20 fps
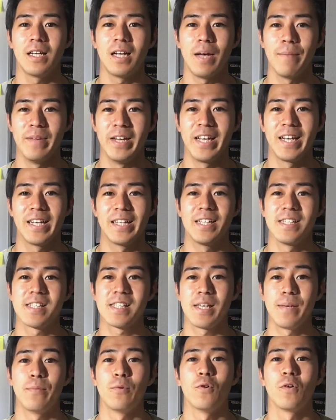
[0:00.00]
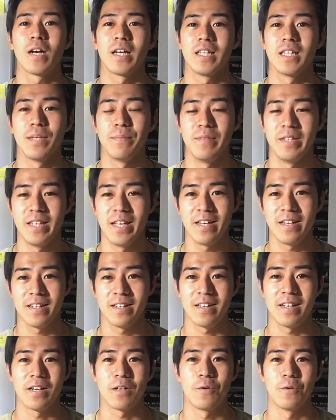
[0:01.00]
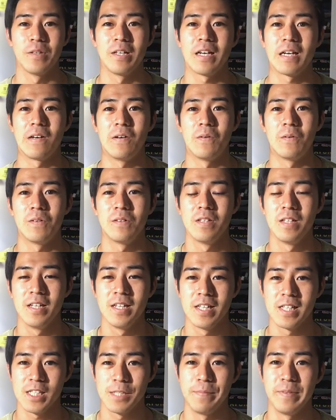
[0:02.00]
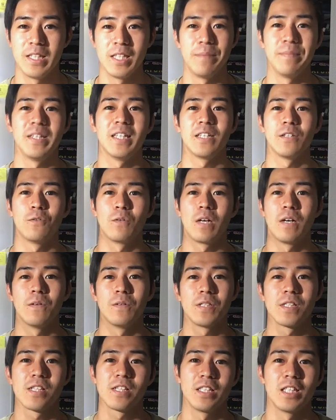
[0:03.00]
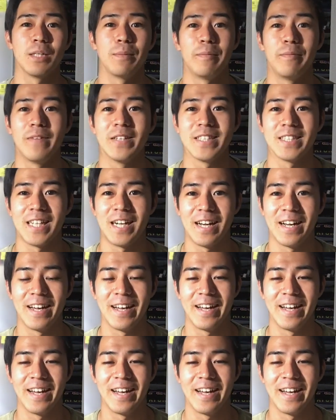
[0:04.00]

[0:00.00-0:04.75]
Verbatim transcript: アメリカでスケボーを買ってみて学校の中を滑ってみた動画を作ってみました。